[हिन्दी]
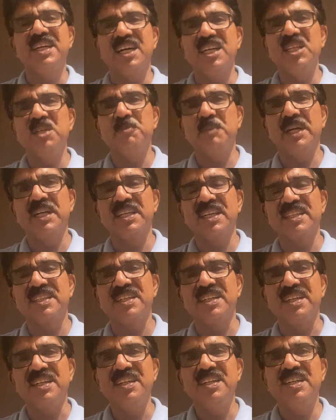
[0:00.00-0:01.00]
खाली बैठा
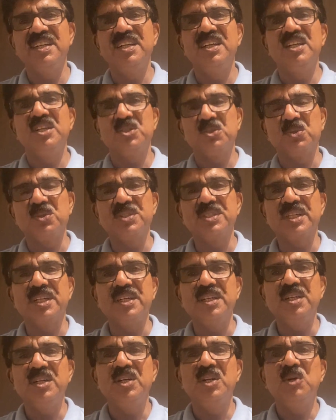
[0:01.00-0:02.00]
था सोचा
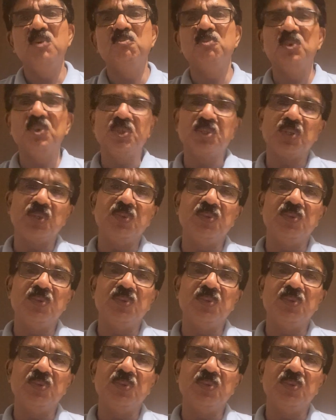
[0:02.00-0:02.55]
पूछ